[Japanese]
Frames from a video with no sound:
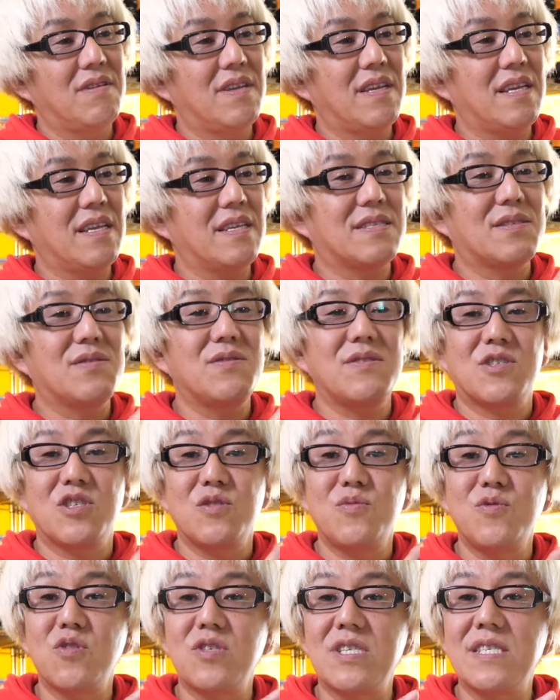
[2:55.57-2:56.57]

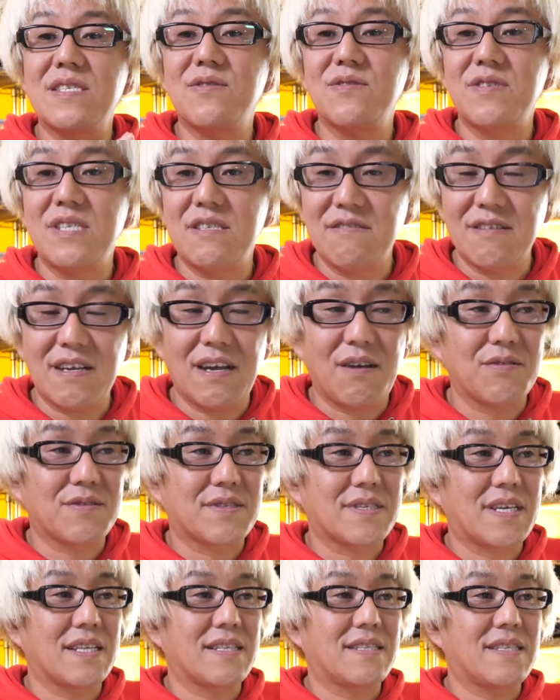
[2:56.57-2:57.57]
10分の1ツーリングカーを
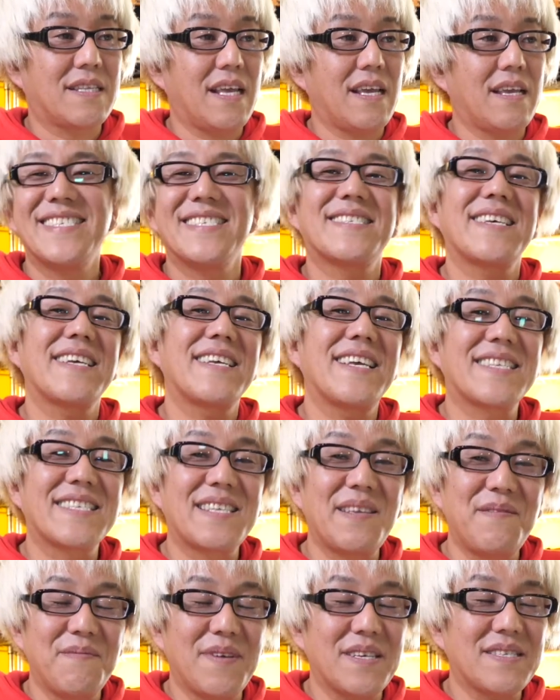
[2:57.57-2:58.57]
使って実際やっ
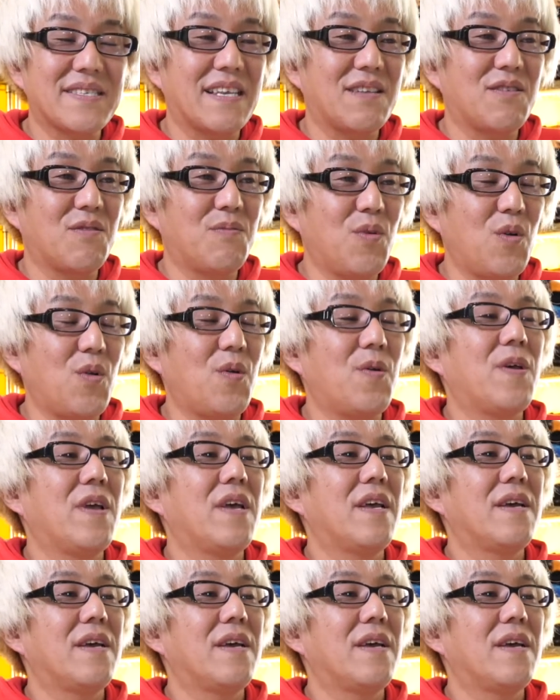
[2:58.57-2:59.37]
てみますけども、